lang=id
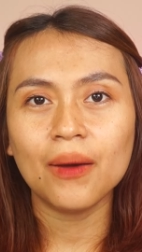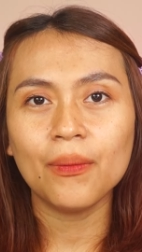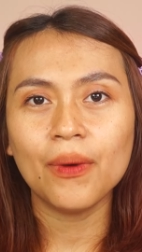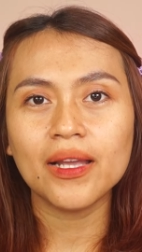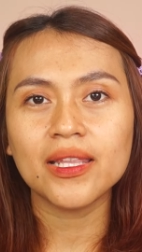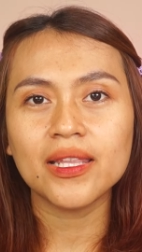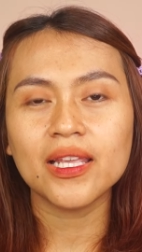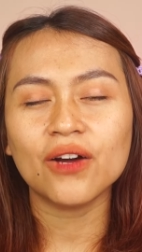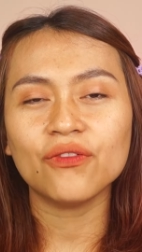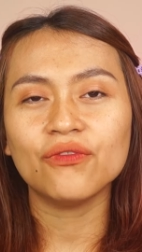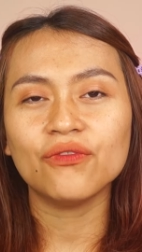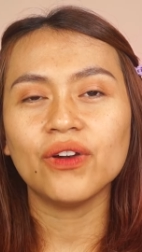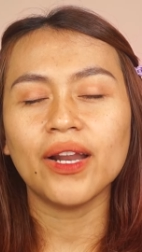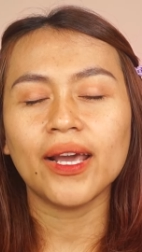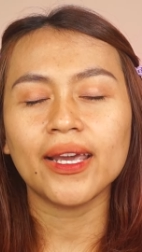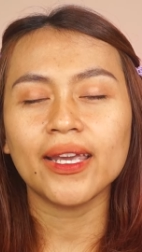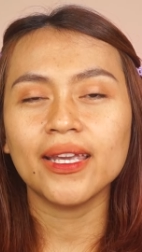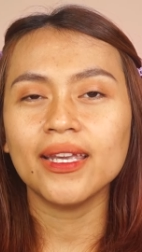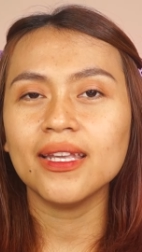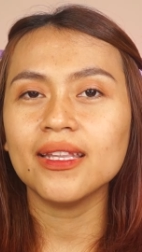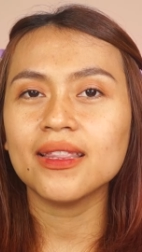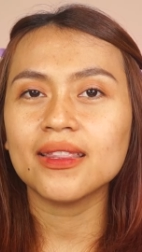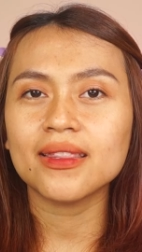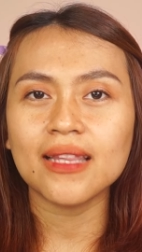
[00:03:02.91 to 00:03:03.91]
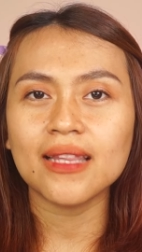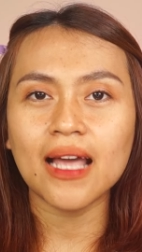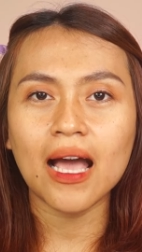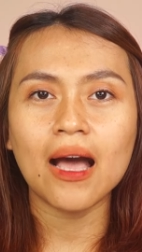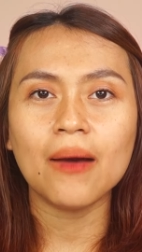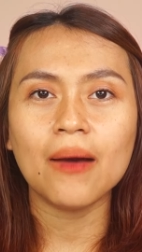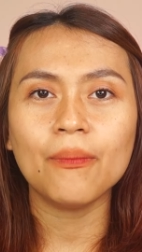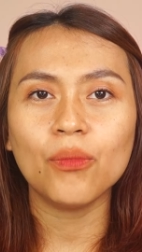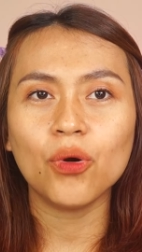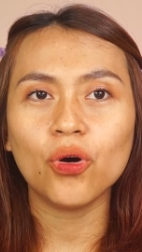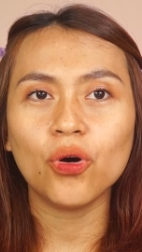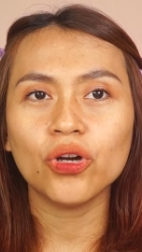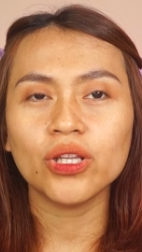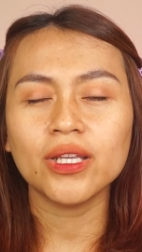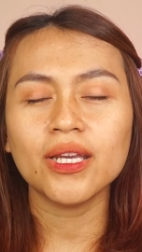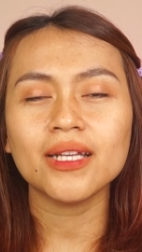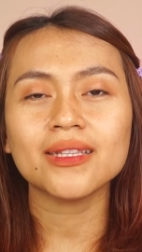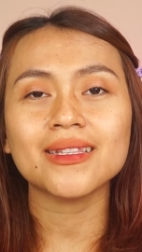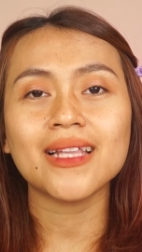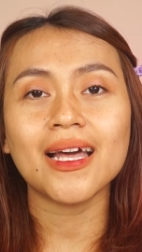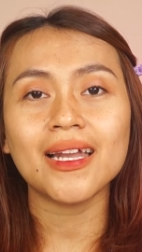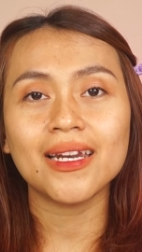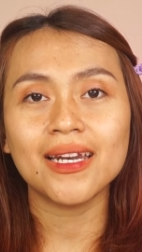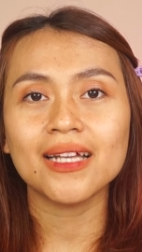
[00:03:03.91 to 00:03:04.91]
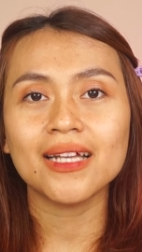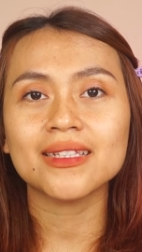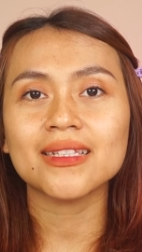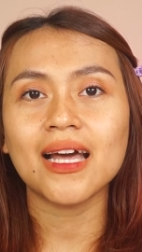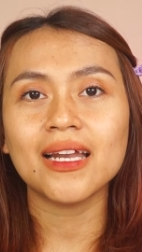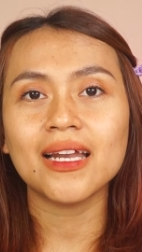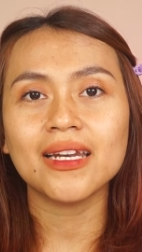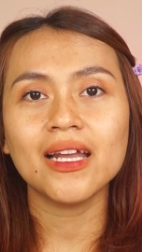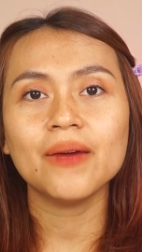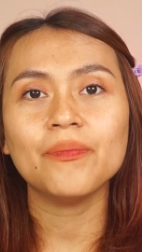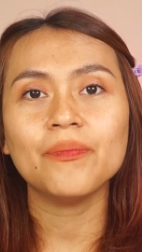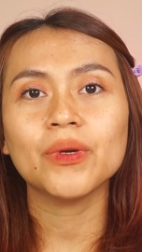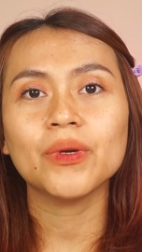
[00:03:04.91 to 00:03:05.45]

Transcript: banyak flek hitam, pokoknya tanda-tanda